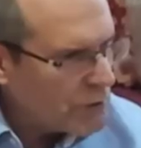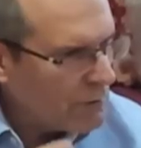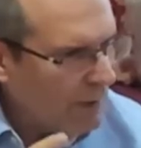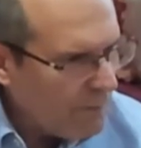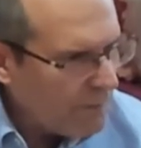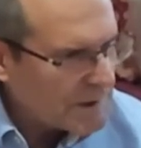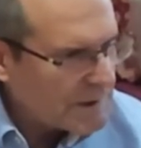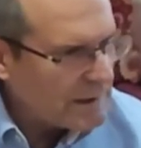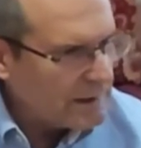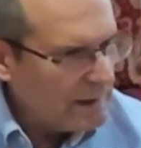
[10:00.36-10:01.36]

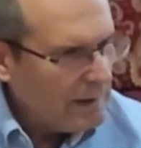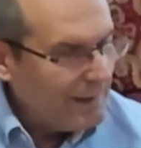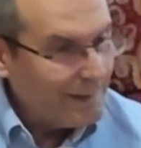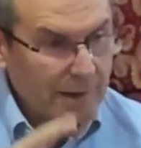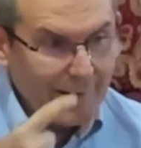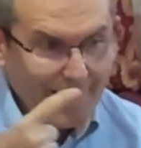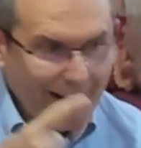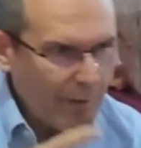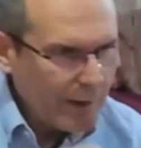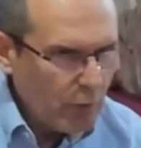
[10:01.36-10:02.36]
énfasis, tiene
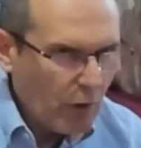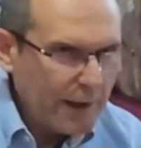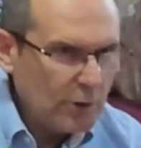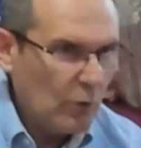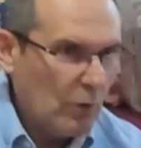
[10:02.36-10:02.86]
que haber un objeto